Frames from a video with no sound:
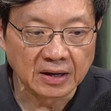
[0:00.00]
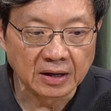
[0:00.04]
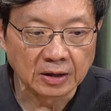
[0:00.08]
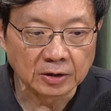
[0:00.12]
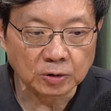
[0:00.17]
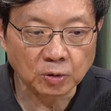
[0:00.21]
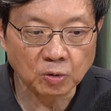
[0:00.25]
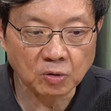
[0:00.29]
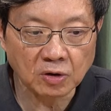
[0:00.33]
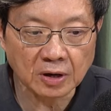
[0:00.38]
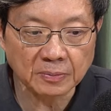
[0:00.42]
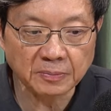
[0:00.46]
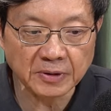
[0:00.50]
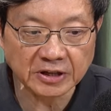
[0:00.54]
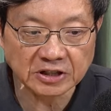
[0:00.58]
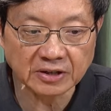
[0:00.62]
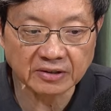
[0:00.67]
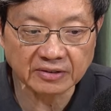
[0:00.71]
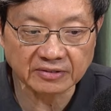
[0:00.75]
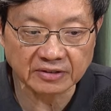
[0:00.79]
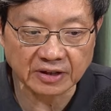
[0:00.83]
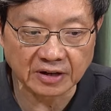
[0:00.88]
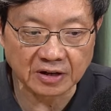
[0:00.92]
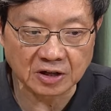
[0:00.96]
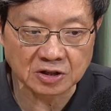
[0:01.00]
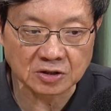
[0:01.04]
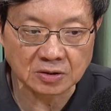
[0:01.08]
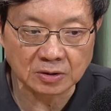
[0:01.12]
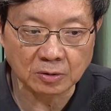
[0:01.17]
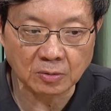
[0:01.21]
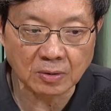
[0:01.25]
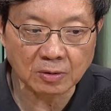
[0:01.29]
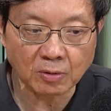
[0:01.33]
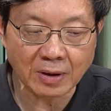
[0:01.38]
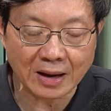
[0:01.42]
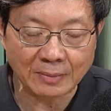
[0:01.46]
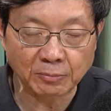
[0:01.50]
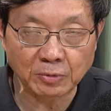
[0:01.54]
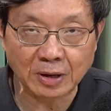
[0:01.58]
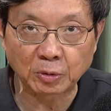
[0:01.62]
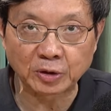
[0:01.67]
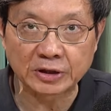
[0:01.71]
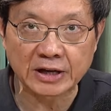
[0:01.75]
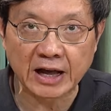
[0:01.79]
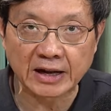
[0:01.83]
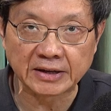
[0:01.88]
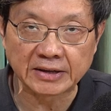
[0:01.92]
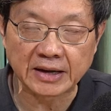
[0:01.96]
ตัว pressure surge หรือว่าความความกด
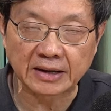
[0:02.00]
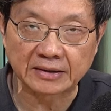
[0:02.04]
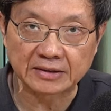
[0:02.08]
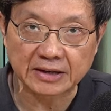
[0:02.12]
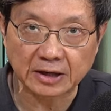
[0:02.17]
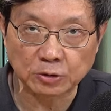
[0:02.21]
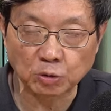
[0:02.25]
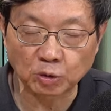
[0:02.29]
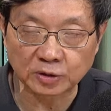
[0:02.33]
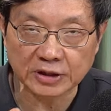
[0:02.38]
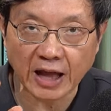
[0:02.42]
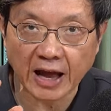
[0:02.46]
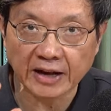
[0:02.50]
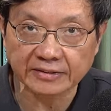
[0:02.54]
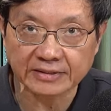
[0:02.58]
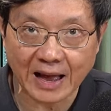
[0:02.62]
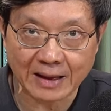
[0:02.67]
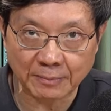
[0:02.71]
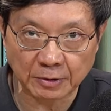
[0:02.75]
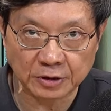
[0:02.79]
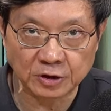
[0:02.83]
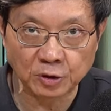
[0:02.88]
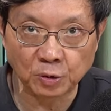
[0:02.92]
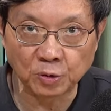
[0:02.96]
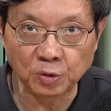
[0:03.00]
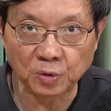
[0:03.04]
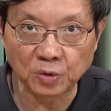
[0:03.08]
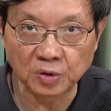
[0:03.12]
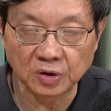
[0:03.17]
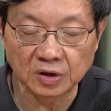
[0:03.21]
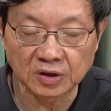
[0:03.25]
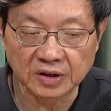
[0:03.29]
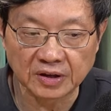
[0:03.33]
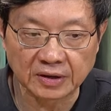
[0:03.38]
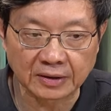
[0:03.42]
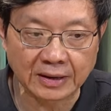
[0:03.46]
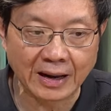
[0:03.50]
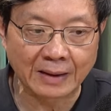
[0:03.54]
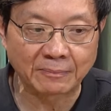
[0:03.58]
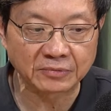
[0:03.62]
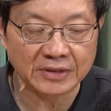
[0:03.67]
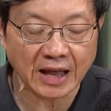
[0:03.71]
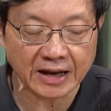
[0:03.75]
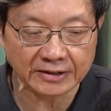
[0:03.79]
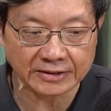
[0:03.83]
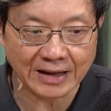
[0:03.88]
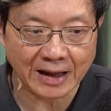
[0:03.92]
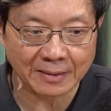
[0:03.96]
ดันเนี่ยจะอยู่ใต้ตาพายุนะครับใต้
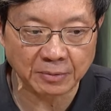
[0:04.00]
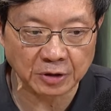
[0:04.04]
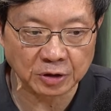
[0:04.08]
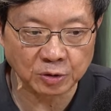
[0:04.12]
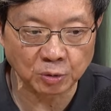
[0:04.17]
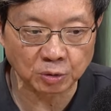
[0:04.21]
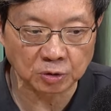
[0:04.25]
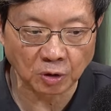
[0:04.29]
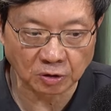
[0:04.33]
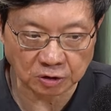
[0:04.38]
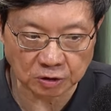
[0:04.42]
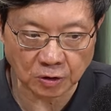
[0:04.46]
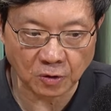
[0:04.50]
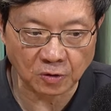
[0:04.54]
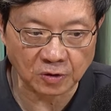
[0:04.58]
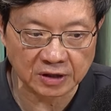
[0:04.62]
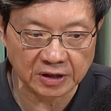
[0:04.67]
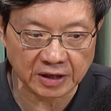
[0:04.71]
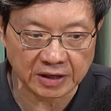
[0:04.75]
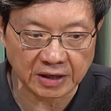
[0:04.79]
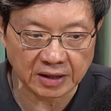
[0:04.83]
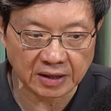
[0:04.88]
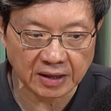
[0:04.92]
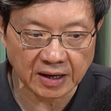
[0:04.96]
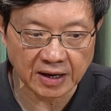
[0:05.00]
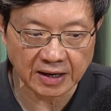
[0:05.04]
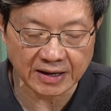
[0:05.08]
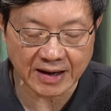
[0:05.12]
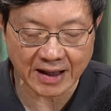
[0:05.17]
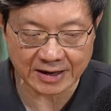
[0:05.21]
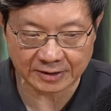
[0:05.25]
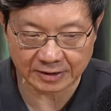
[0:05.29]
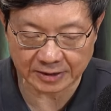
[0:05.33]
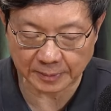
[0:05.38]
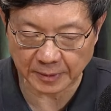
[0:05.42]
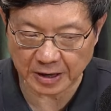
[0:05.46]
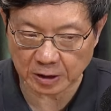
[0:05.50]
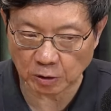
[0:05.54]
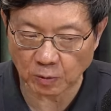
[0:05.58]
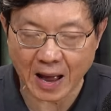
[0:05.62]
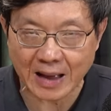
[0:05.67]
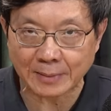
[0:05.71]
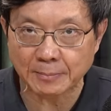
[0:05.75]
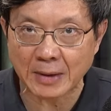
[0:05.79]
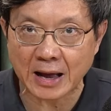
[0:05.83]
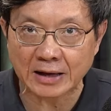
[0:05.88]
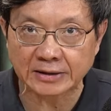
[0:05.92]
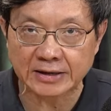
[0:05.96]
ตาพายุตรงๆเลยขนาดจะไม่กว้าง
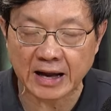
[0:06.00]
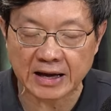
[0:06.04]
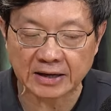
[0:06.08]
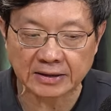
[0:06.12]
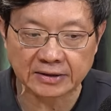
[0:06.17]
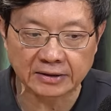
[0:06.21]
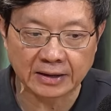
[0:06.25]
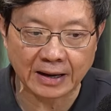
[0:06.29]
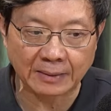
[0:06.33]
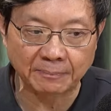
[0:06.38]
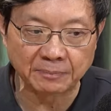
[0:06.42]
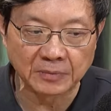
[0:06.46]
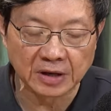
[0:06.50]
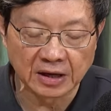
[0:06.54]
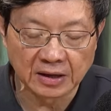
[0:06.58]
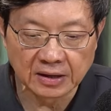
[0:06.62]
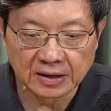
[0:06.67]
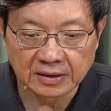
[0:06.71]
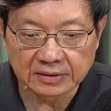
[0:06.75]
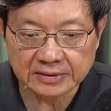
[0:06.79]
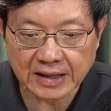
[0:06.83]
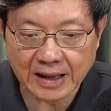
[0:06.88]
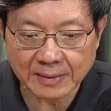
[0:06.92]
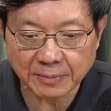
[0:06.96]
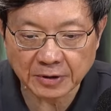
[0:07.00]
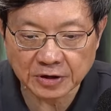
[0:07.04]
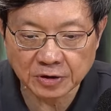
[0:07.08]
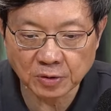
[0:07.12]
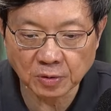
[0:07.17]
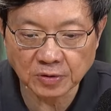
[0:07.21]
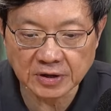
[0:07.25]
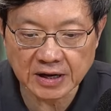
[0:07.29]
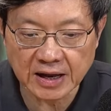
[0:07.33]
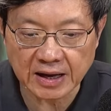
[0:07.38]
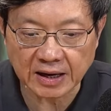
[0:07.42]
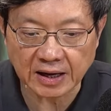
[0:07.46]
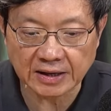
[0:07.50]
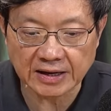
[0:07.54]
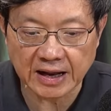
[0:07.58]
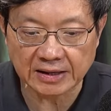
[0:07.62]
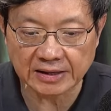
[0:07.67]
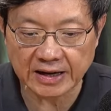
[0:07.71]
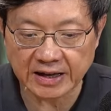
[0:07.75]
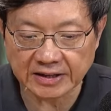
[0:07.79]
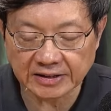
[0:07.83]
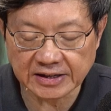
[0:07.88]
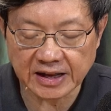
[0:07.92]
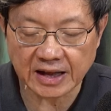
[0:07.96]
มากนักนะครับ ตาพายุเนี่ยขนาด
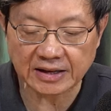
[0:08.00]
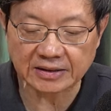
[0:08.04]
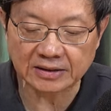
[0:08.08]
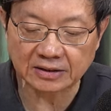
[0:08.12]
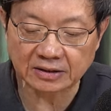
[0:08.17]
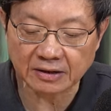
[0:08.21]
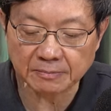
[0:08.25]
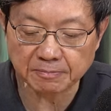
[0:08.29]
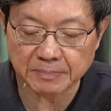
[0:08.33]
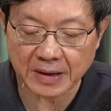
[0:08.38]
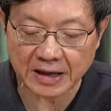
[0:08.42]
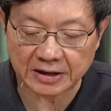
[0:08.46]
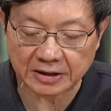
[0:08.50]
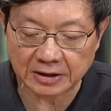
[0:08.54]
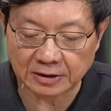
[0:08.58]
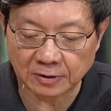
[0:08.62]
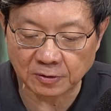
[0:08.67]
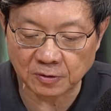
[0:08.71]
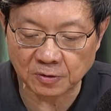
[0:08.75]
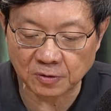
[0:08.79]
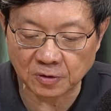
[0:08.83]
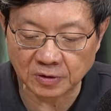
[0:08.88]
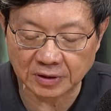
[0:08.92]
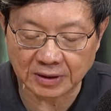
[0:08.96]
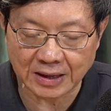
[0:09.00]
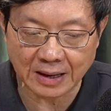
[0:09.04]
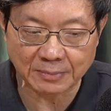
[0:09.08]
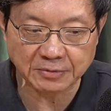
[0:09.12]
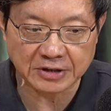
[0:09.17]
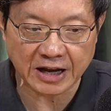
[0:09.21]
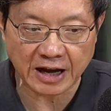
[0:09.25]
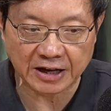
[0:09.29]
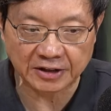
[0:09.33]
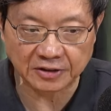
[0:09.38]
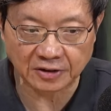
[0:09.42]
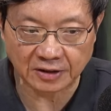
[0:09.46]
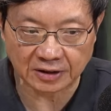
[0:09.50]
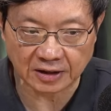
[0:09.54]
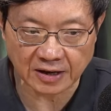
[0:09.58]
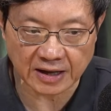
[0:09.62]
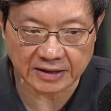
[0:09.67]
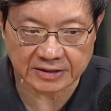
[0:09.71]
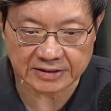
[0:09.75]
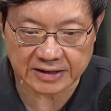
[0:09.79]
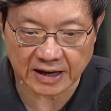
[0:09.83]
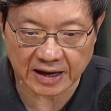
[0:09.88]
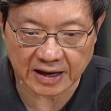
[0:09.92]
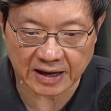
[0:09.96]
เล็กเนี่ยอาจจะสัก 8กิโลนะครับ ใหญ่หน่อยก็อาจ
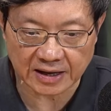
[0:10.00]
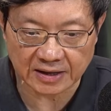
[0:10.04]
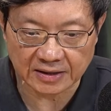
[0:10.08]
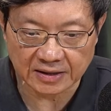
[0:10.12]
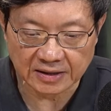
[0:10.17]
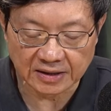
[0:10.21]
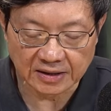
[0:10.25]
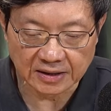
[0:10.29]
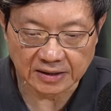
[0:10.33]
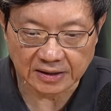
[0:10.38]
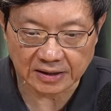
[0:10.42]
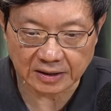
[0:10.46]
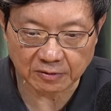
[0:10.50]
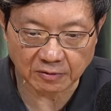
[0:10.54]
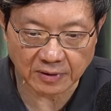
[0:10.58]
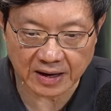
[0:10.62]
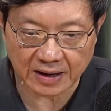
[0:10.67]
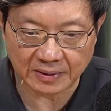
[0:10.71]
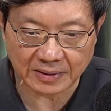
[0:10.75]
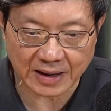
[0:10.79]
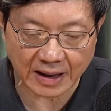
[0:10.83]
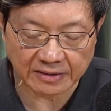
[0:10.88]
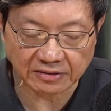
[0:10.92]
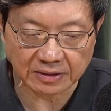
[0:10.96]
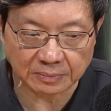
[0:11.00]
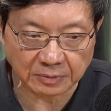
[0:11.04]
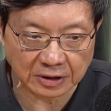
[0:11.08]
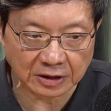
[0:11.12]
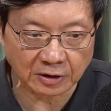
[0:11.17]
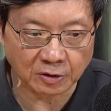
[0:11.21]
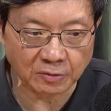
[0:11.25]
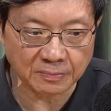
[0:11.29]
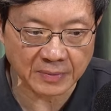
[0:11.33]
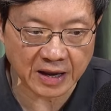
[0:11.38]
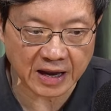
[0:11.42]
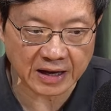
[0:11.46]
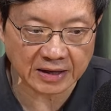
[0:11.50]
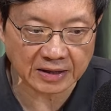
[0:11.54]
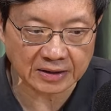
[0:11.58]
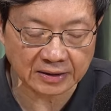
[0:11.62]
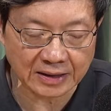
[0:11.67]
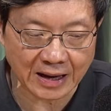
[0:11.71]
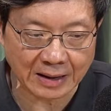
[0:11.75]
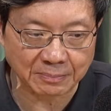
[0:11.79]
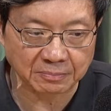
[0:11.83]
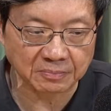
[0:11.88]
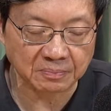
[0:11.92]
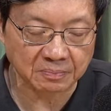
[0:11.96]
จะเรียกว่าหลายสิบกิโลเมตรนะค
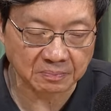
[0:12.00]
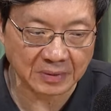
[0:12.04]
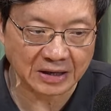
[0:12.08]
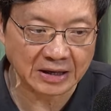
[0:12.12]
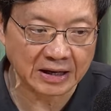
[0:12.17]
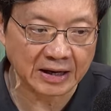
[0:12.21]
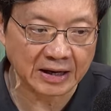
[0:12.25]
รับ เป็นอย่าง